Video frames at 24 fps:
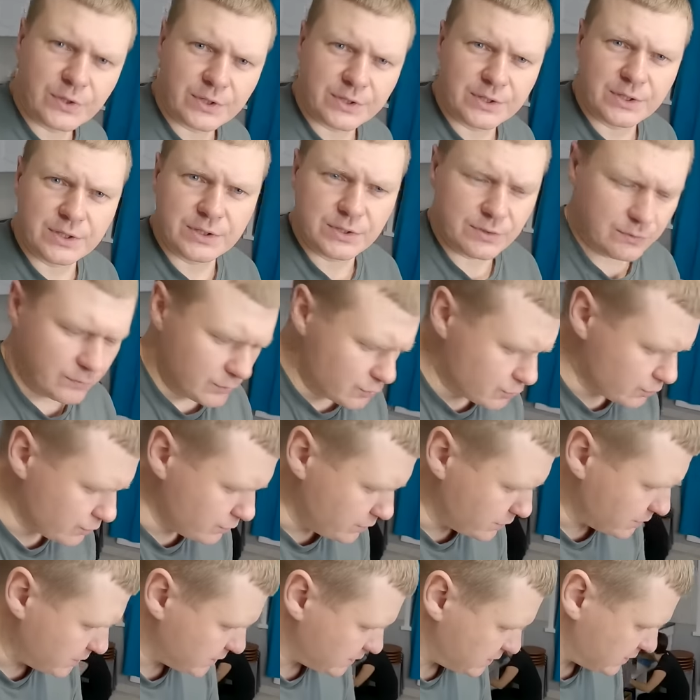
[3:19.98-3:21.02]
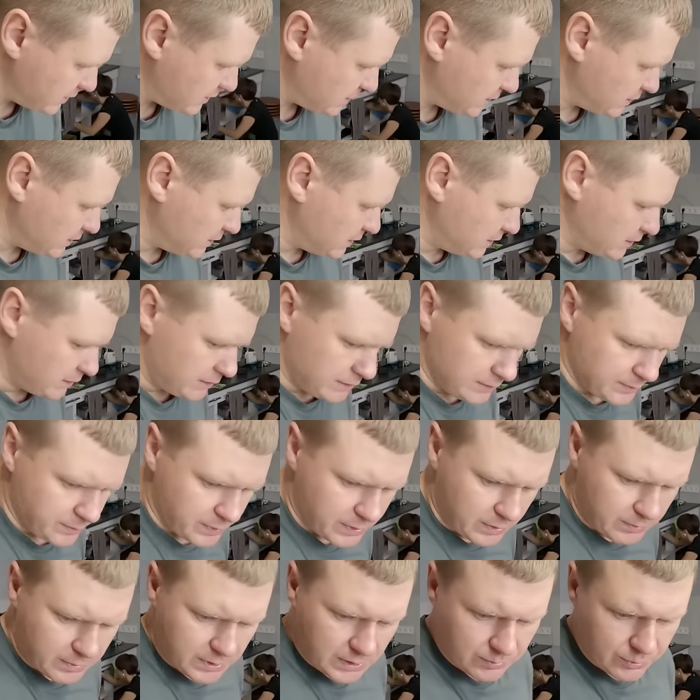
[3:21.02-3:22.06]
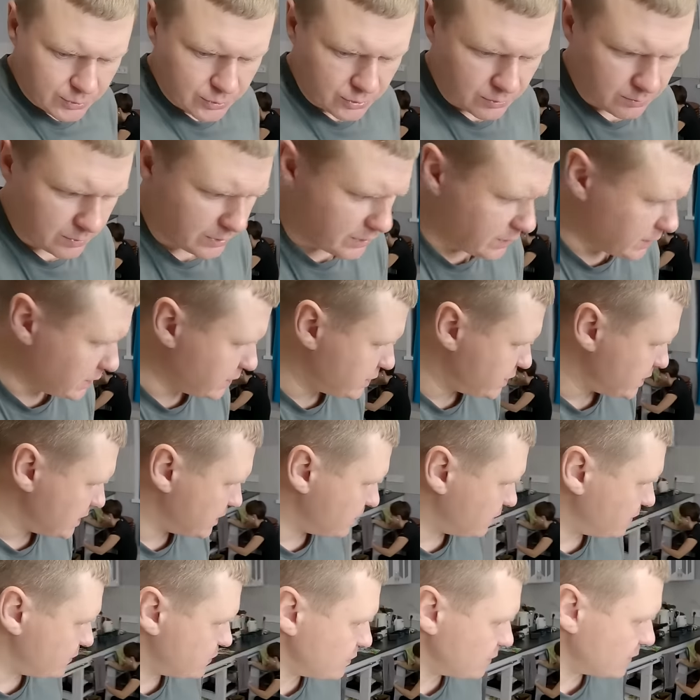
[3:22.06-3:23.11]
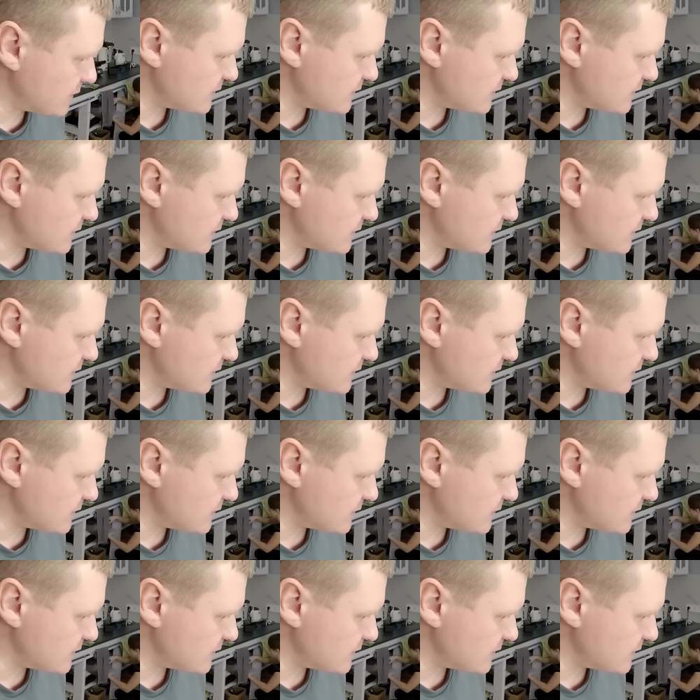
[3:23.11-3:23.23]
Тогда не вижу никаких проблем, чтобы не начать это все